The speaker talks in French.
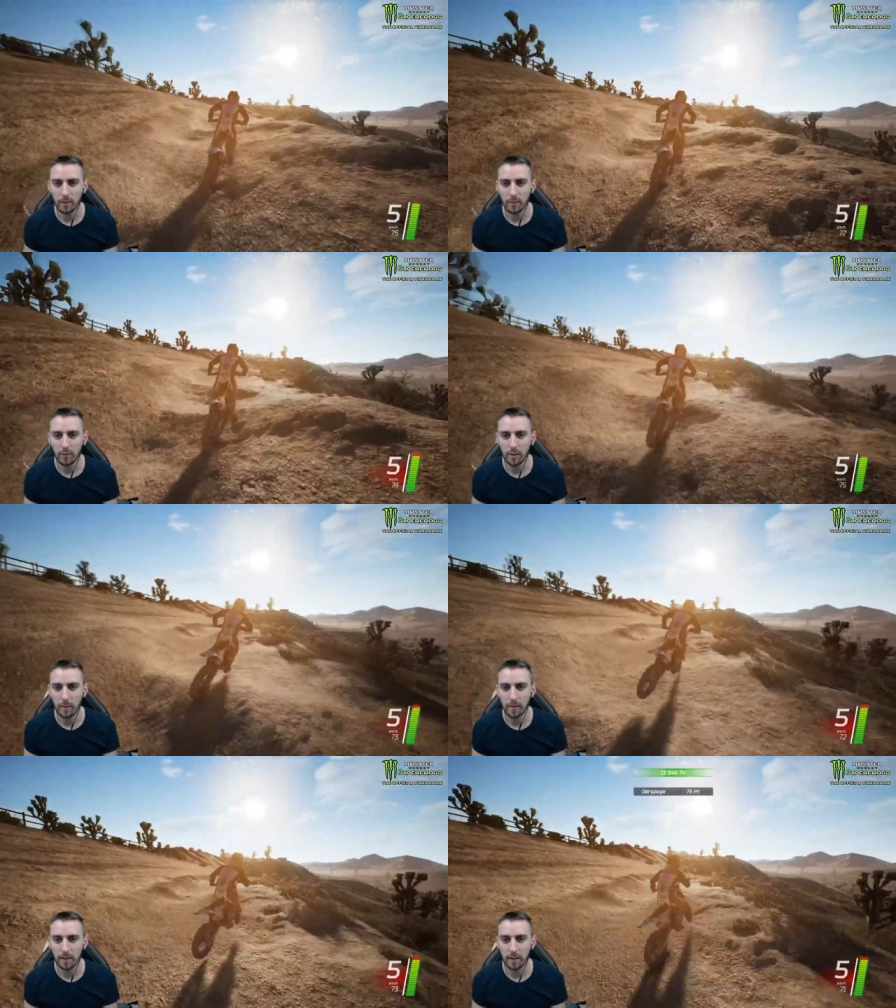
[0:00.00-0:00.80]
Donc je sais
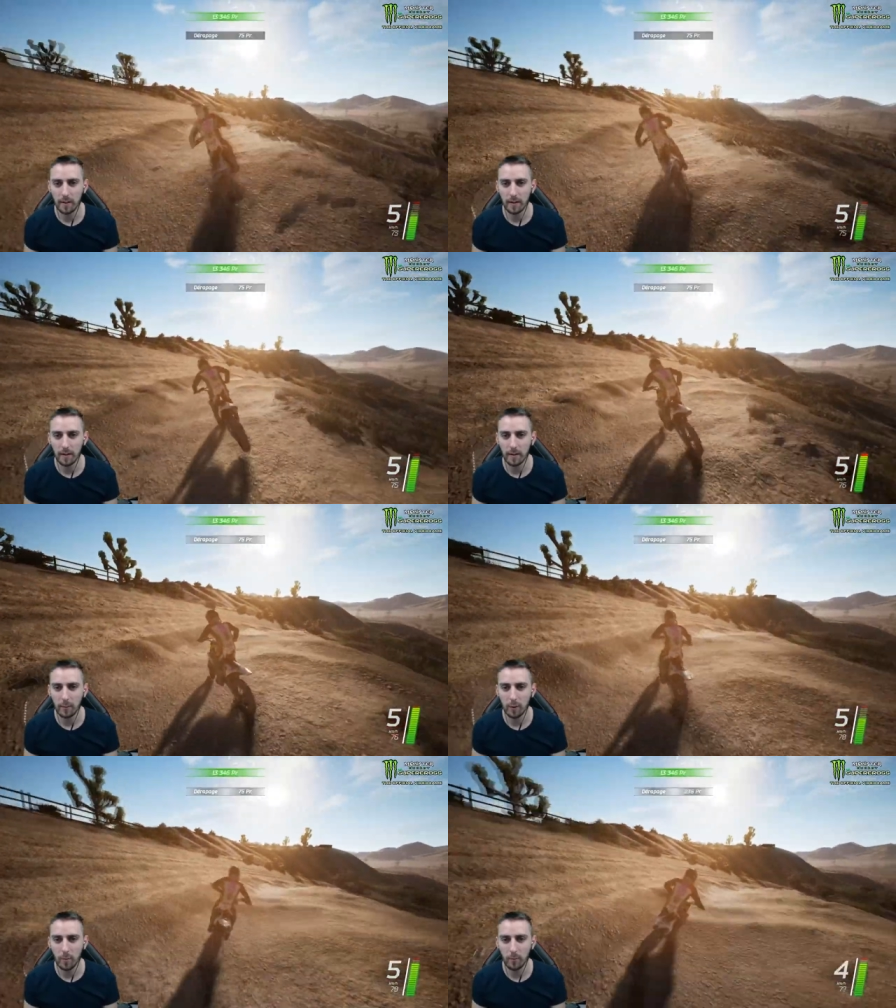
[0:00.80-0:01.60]
pas si la qualité va
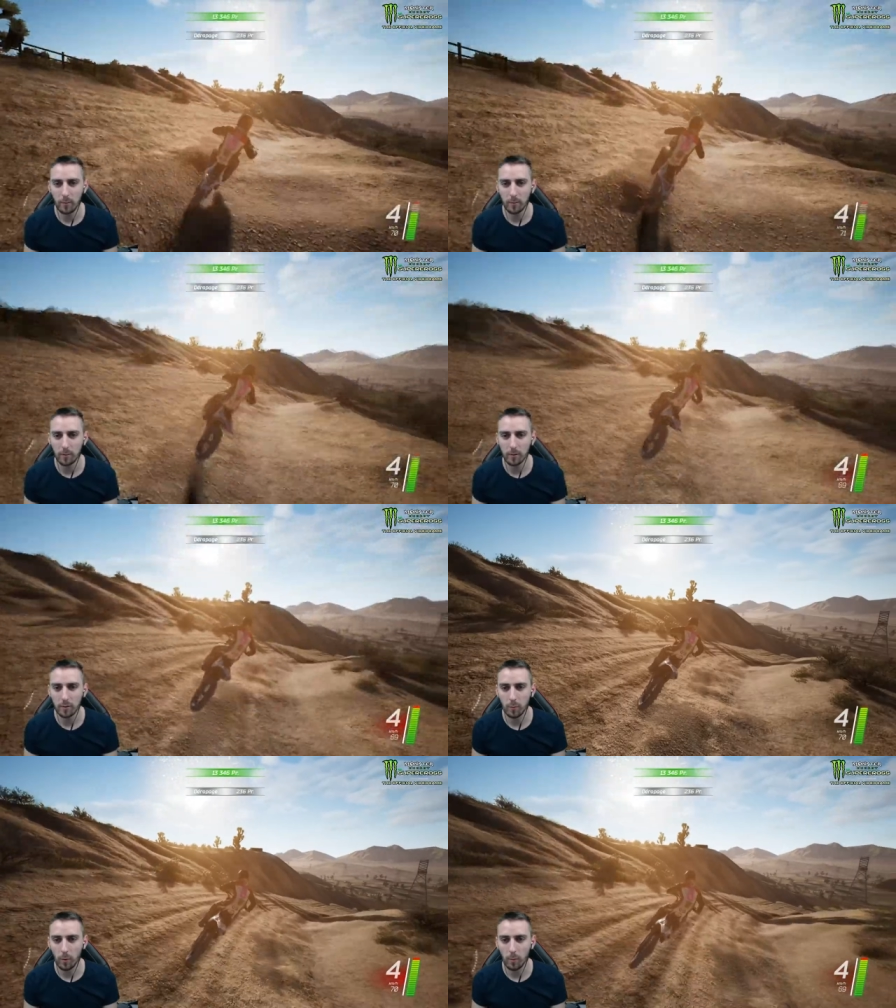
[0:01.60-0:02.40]
être top. Ouais, je
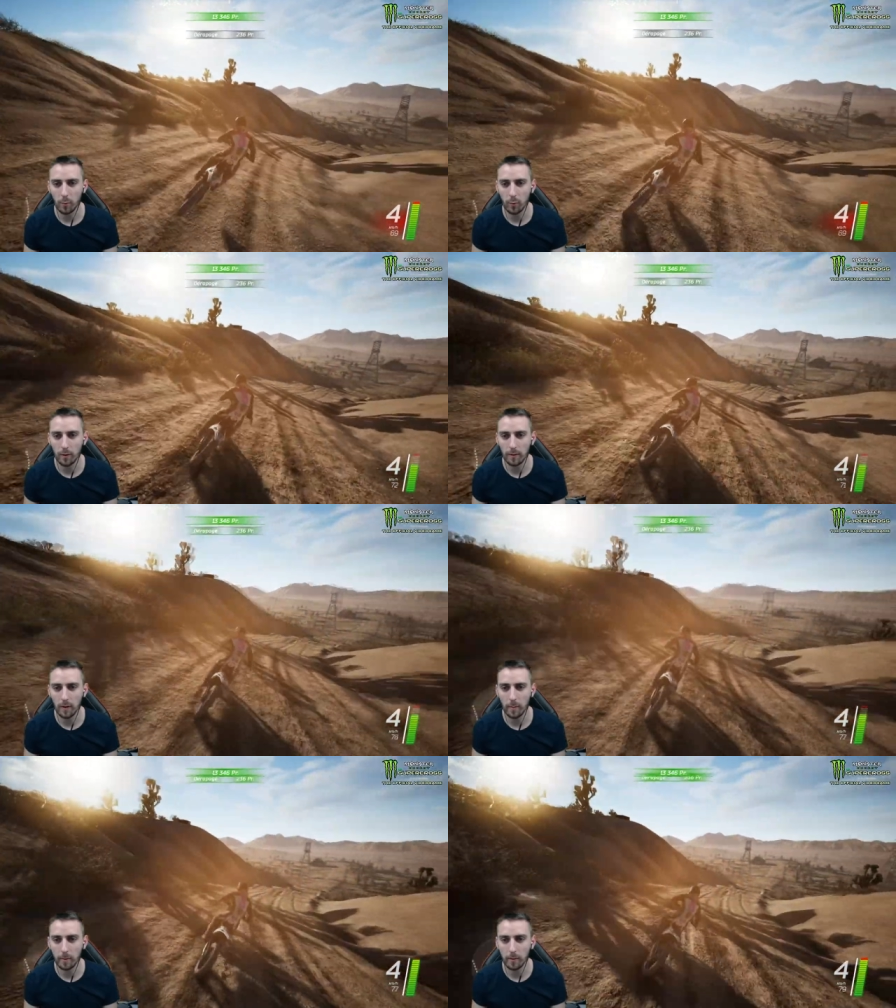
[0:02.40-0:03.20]
prends un peu trop
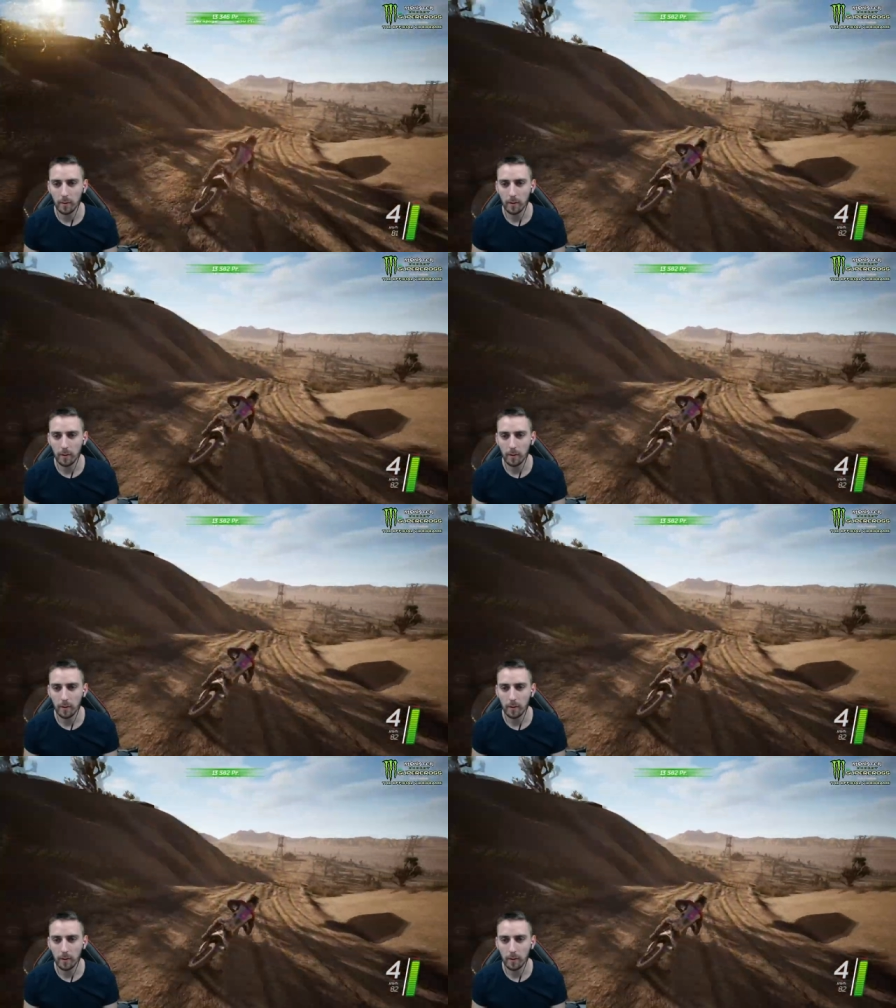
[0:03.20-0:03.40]
l'intérieur, par contre.